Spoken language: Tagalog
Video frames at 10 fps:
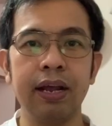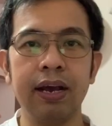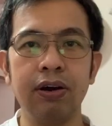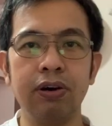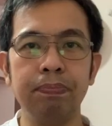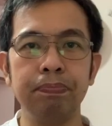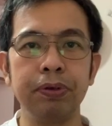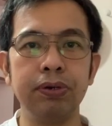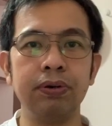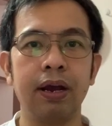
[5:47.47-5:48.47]
naka-off
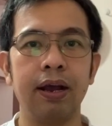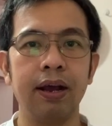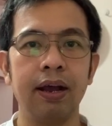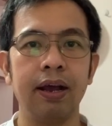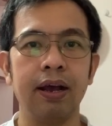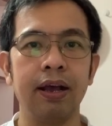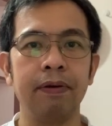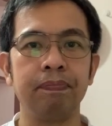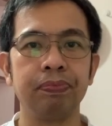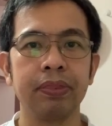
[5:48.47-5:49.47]
yung uh,
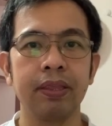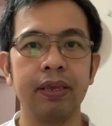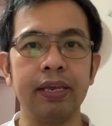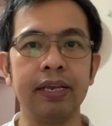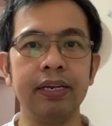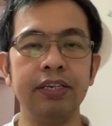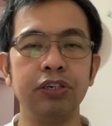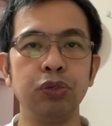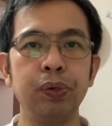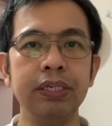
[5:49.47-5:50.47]

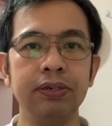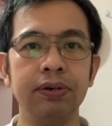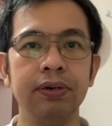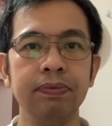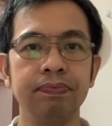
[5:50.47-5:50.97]
ignition switch nyo.